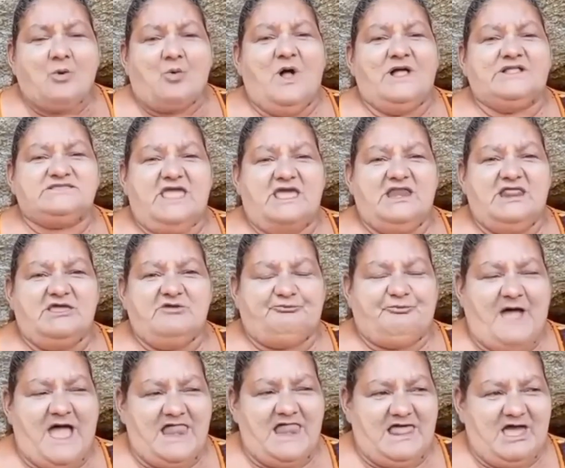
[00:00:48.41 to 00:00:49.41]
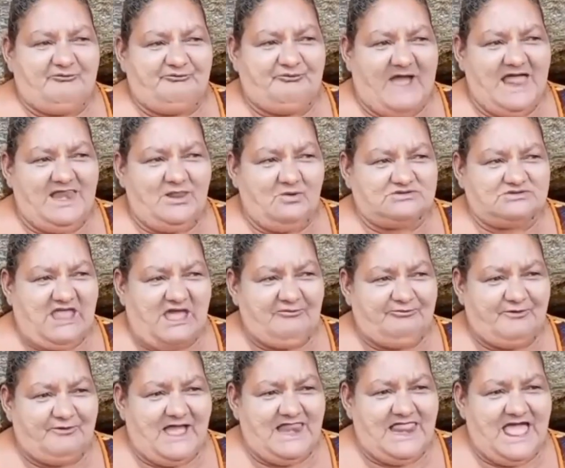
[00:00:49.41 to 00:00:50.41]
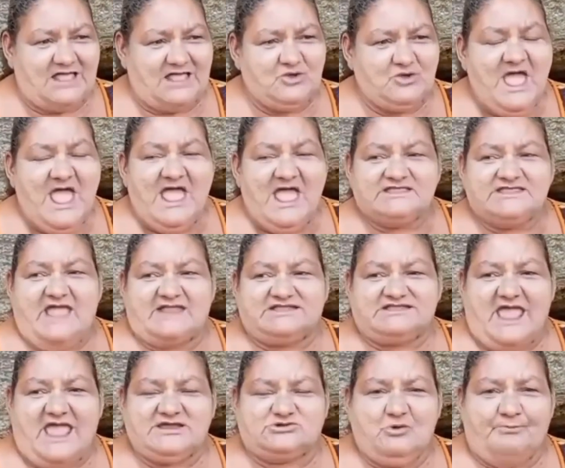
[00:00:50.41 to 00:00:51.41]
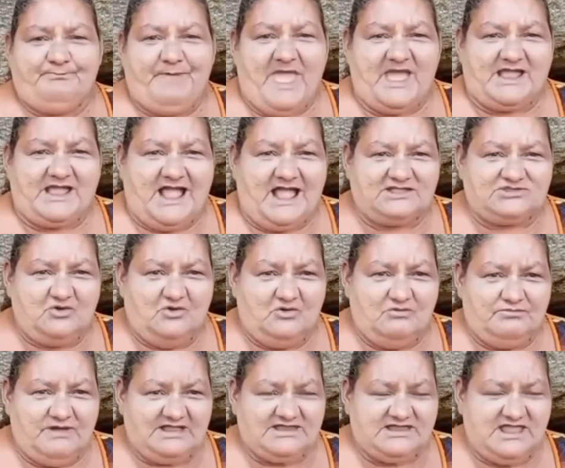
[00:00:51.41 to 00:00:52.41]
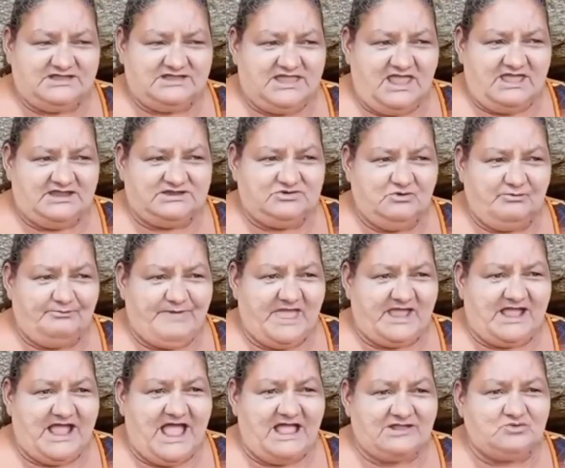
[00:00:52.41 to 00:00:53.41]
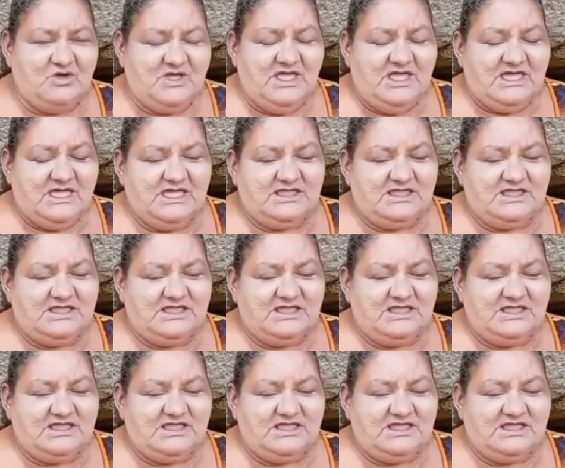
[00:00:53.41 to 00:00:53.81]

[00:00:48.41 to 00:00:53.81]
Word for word: Quando ele fala, fala ou tá falado, deteste o pecador, mas deteste o pecado.